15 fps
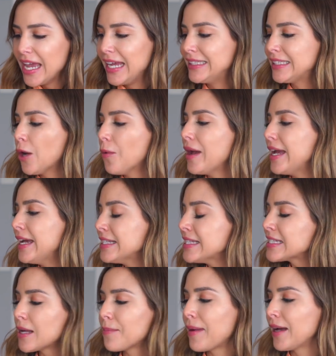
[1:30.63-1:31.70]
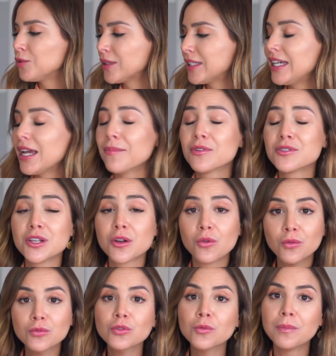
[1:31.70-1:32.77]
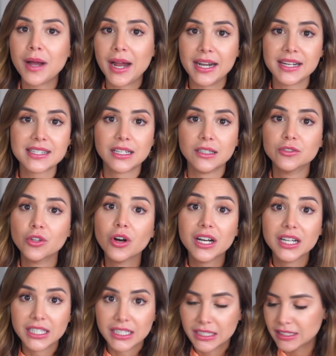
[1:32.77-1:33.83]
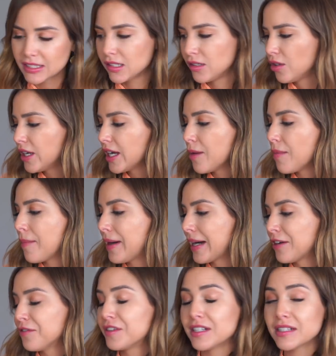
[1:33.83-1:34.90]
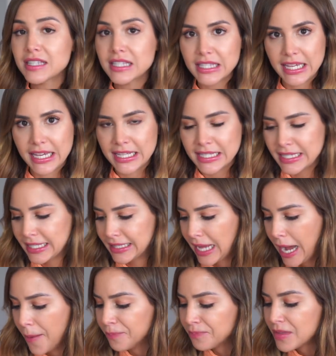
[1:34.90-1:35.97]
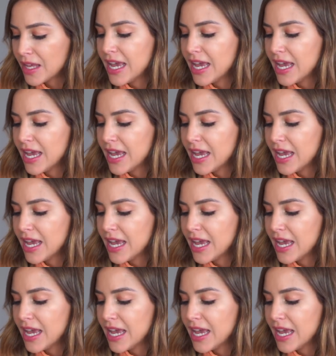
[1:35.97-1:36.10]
Então, esse sapato aqui é meu segundo par Saint Laurent. Saint Laurent é uma marca francesa, tá?